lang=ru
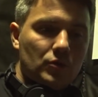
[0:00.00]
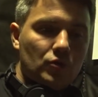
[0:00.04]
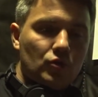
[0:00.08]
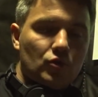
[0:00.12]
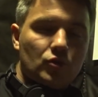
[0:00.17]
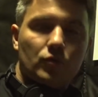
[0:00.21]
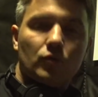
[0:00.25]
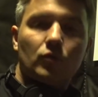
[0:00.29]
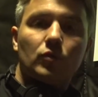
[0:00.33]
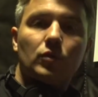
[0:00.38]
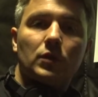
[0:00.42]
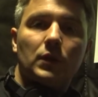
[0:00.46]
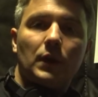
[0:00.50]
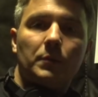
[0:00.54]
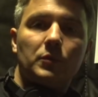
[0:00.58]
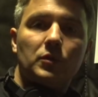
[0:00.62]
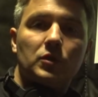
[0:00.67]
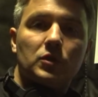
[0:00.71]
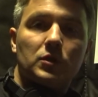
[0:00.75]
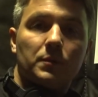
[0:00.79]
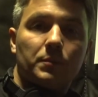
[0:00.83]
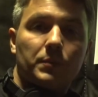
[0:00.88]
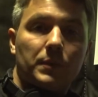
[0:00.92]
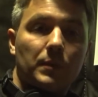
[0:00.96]
ничего не
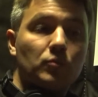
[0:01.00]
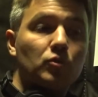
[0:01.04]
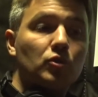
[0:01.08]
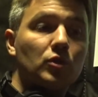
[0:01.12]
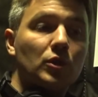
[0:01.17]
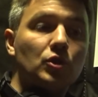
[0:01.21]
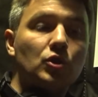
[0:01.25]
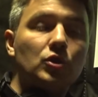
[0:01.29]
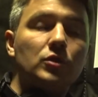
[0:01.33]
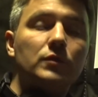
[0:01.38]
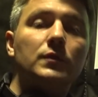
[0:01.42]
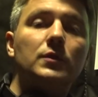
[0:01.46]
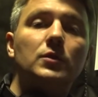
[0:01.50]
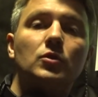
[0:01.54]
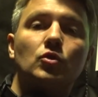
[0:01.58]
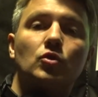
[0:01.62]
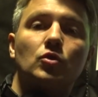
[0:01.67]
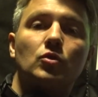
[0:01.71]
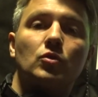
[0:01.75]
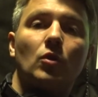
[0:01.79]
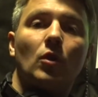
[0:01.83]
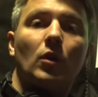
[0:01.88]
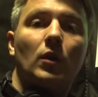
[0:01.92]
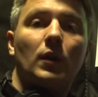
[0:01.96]
добиться, потому что очевидно,
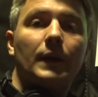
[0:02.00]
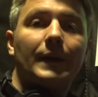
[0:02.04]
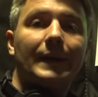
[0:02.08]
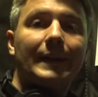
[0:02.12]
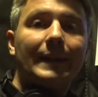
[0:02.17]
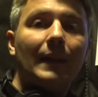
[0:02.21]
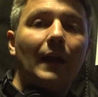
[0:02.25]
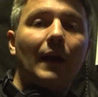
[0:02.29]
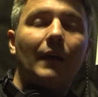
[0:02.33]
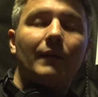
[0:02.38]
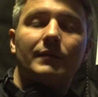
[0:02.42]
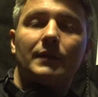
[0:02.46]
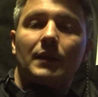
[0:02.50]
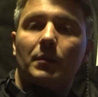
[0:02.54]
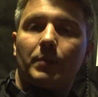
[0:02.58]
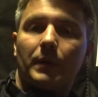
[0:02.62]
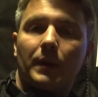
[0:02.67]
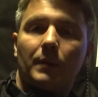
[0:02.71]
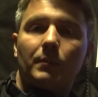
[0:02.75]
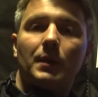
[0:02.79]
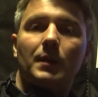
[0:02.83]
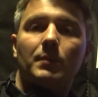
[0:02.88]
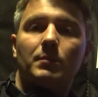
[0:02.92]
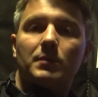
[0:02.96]
что главная
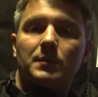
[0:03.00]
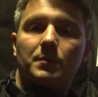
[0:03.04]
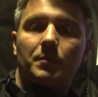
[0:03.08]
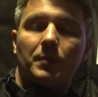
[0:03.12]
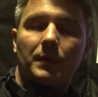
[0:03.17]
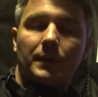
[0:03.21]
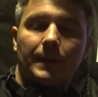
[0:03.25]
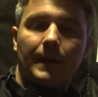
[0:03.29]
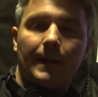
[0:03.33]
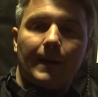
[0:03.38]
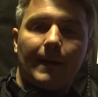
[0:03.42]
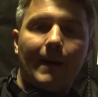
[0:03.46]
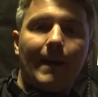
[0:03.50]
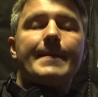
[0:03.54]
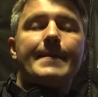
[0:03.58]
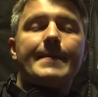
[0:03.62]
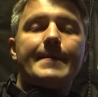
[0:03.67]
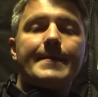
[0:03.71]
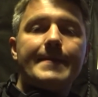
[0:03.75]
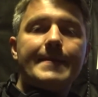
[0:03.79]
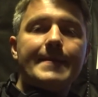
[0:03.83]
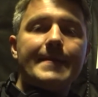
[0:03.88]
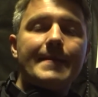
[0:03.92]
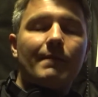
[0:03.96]
проблема Спартака
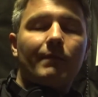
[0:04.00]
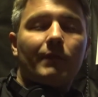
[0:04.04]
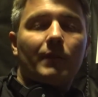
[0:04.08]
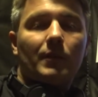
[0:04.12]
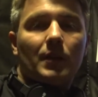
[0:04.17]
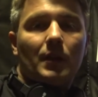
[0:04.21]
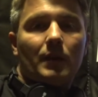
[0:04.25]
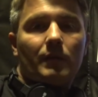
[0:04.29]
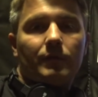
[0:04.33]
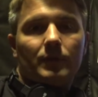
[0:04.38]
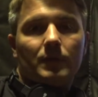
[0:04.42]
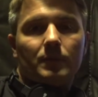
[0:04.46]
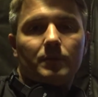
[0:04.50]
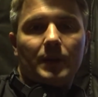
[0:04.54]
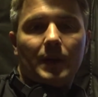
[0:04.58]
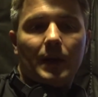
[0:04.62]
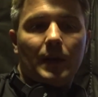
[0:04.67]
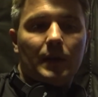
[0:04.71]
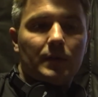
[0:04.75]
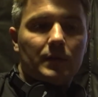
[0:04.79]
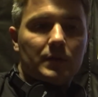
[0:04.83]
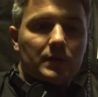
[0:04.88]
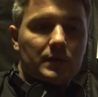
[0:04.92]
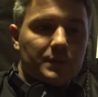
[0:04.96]
не в главном
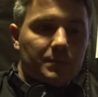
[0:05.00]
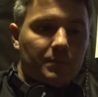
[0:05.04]
тренере.